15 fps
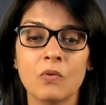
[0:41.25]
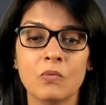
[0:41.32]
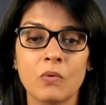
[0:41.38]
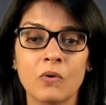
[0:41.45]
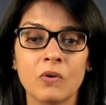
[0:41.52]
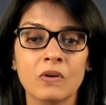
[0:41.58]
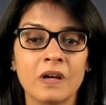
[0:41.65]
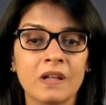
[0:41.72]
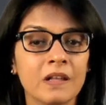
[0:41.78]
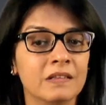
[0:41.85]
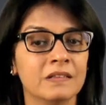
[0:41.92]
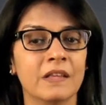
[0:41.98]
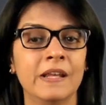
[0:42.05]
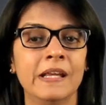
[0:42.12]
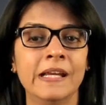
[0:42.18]
वो
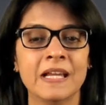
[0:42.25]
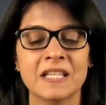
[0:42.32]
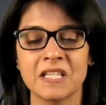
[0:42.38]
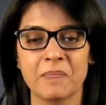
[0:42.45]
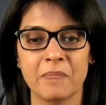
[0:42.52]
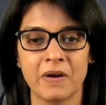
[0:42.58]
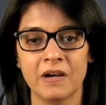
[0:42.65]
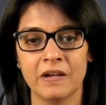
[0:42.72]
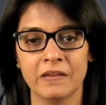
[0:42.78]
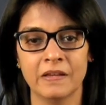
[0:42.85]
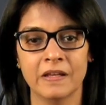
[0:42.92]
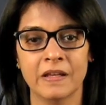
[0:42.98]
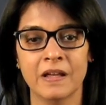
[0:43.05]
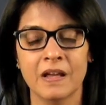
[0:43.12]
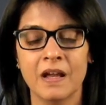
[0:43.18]
गलत तरीके से पकड़ती
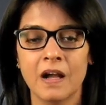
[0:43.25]
है